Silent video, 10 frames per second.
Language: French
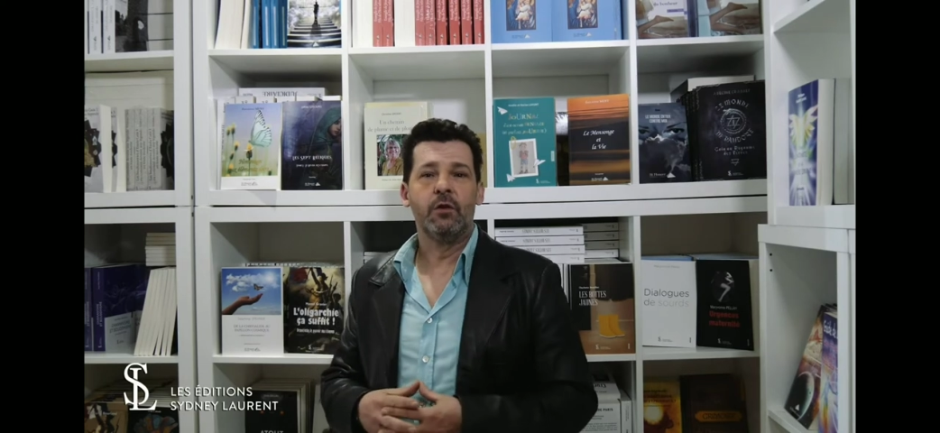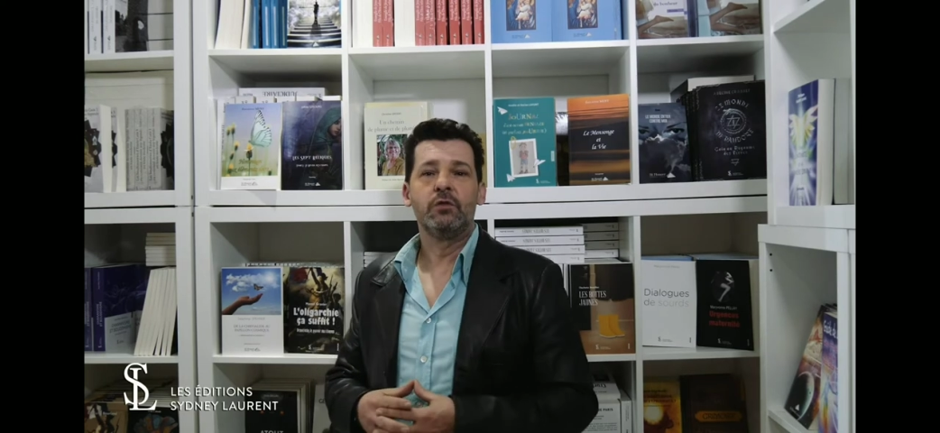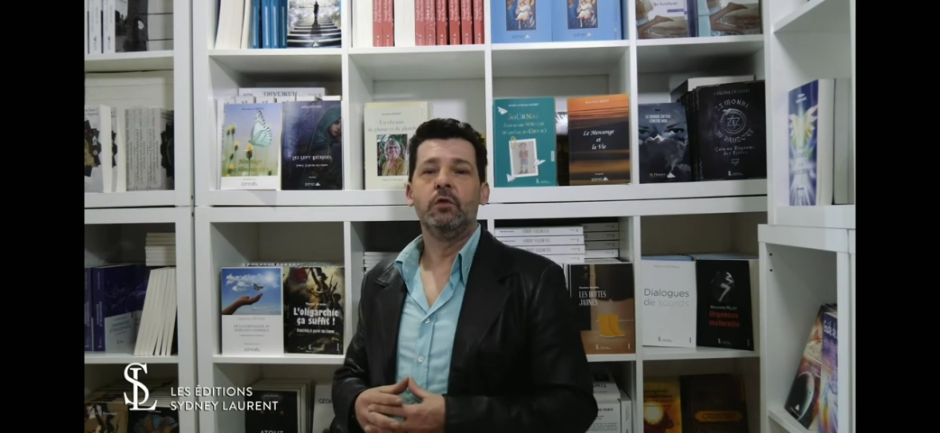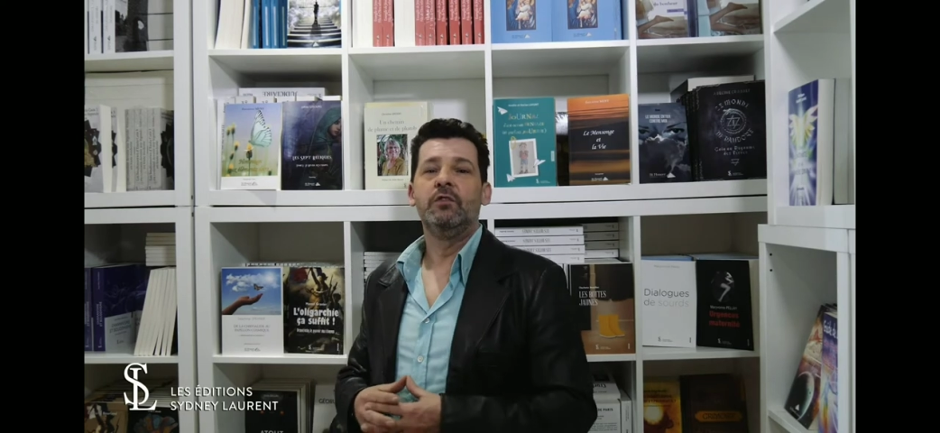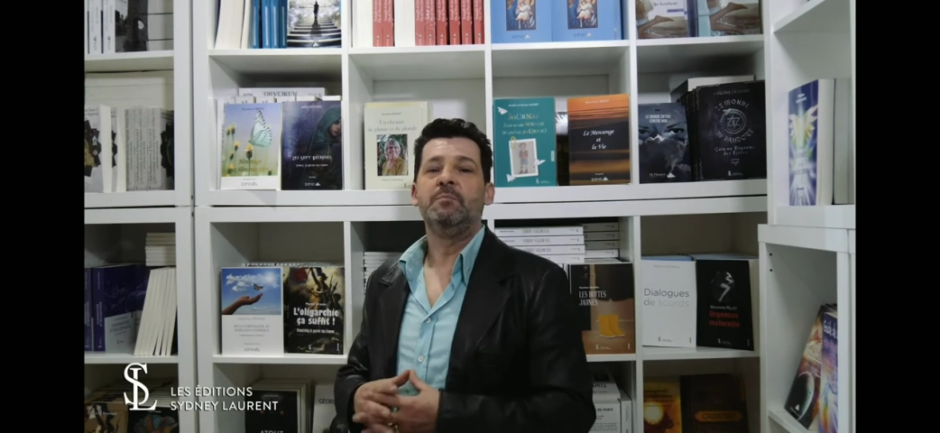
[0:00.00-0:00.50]

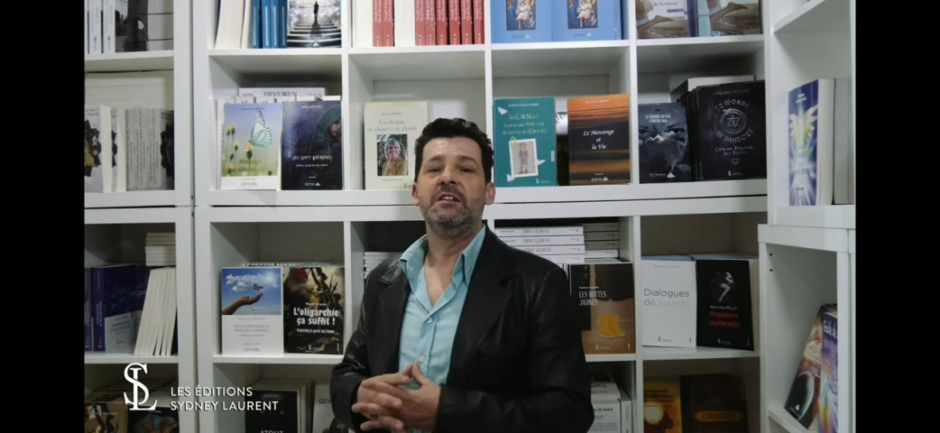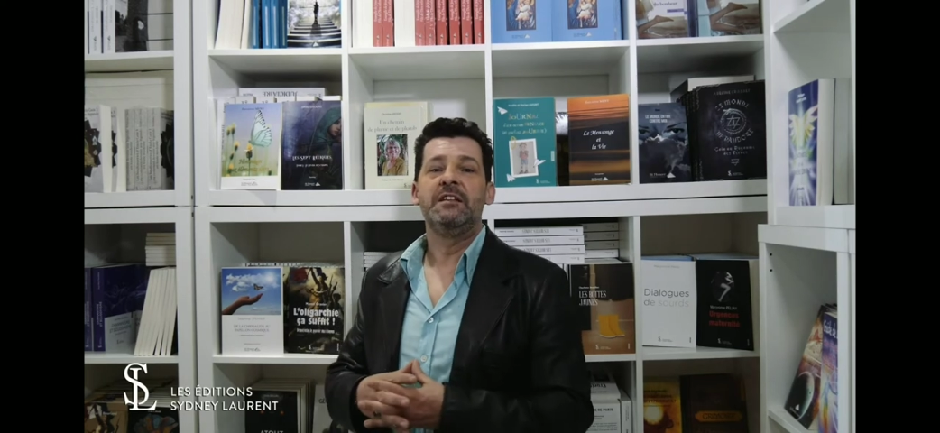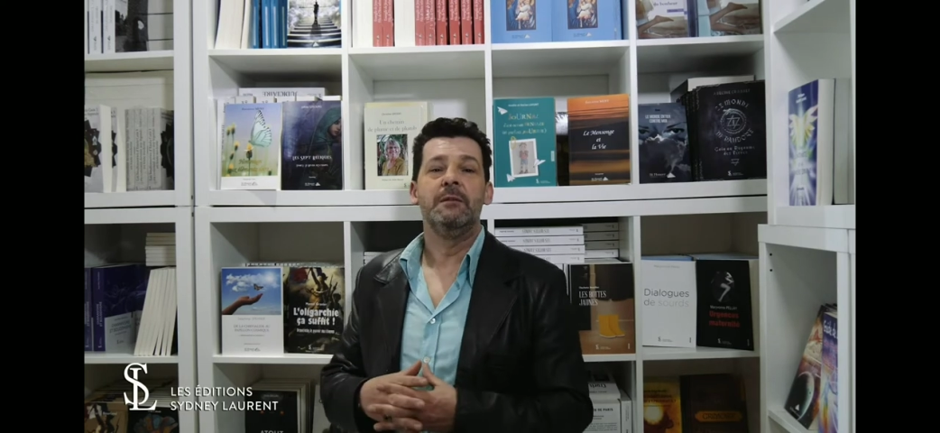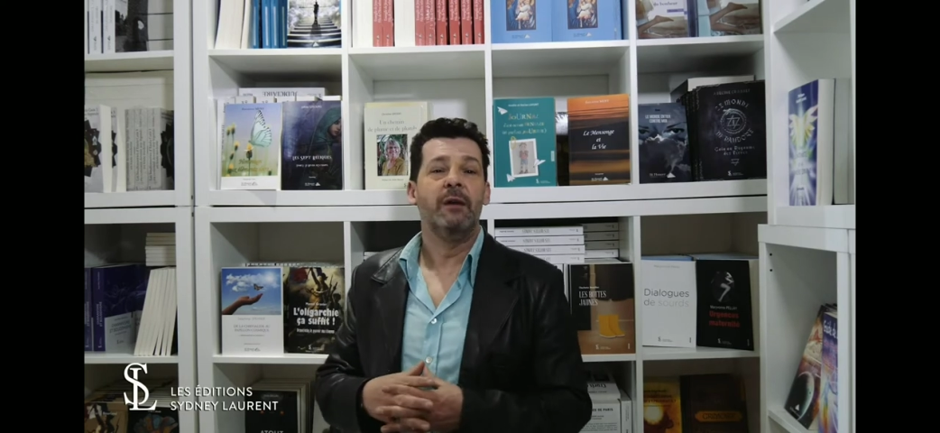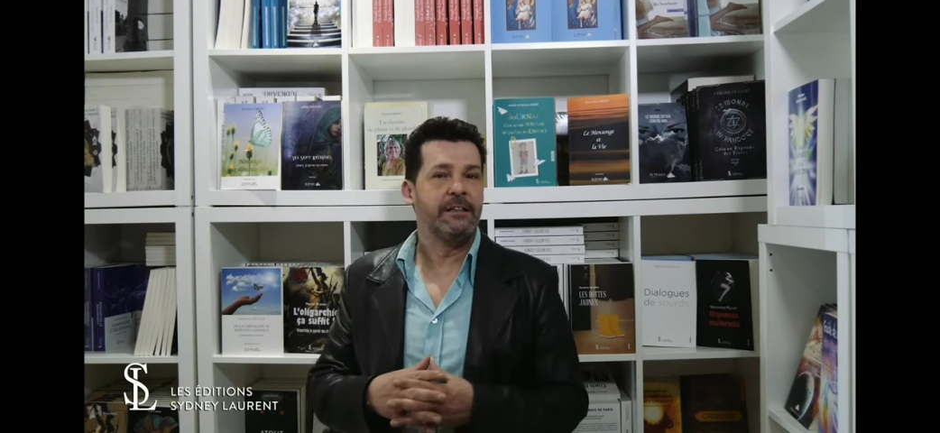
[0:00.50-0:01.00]
retrouve
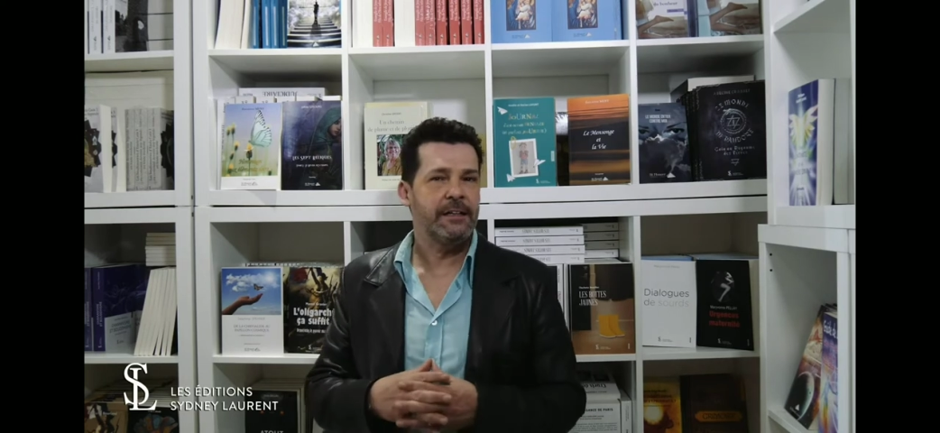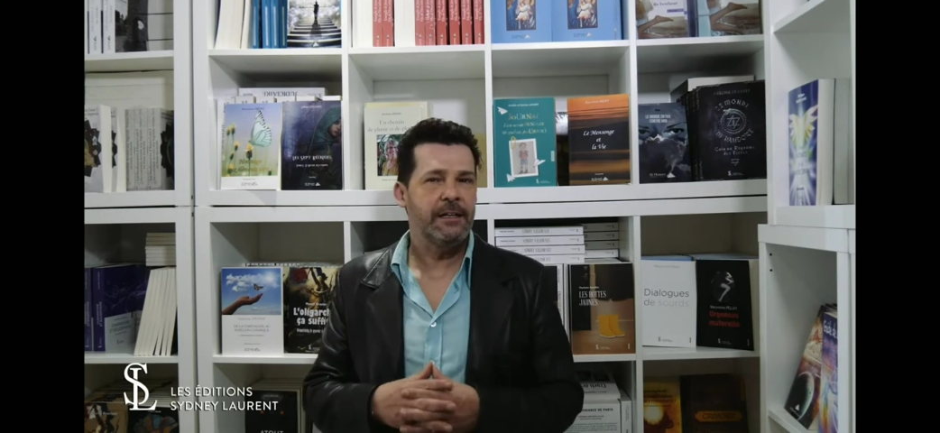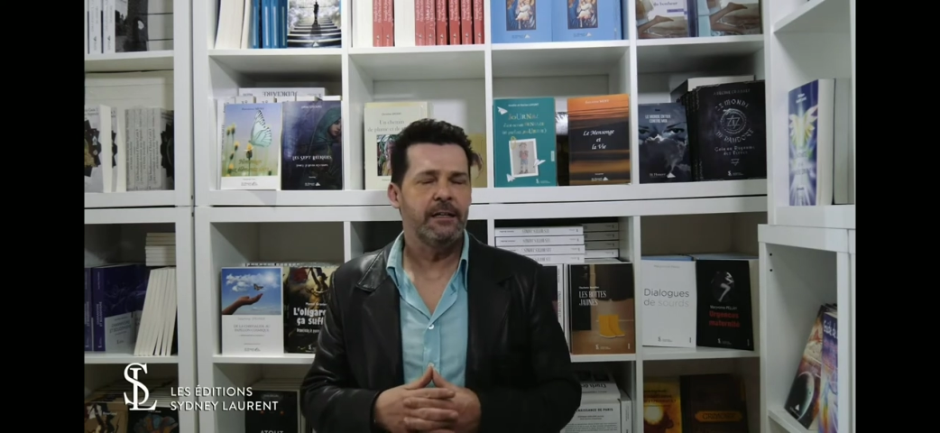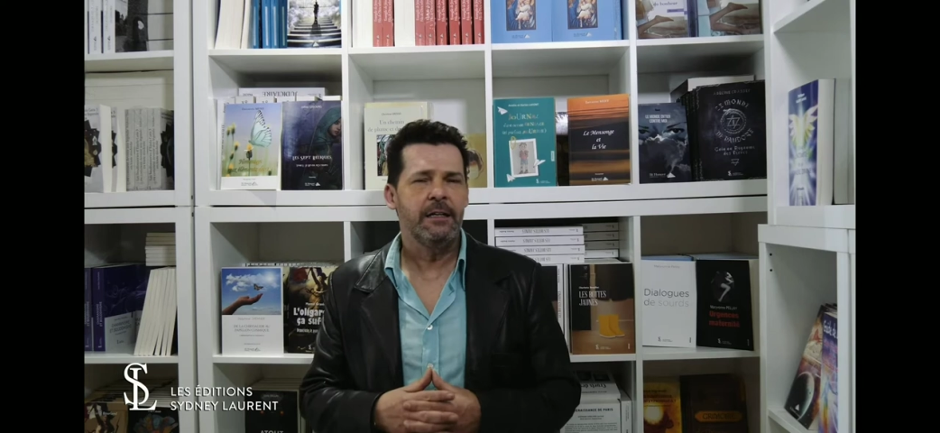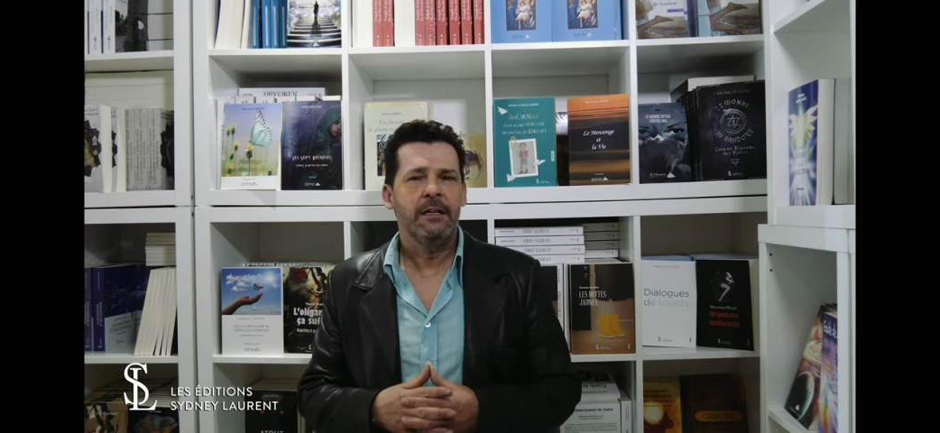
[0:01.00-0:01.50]
impliquée malgré
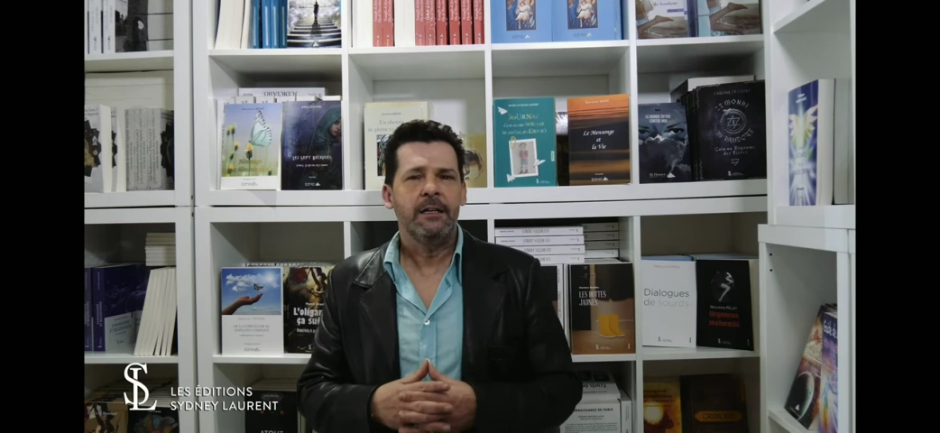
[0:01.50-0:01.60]
elle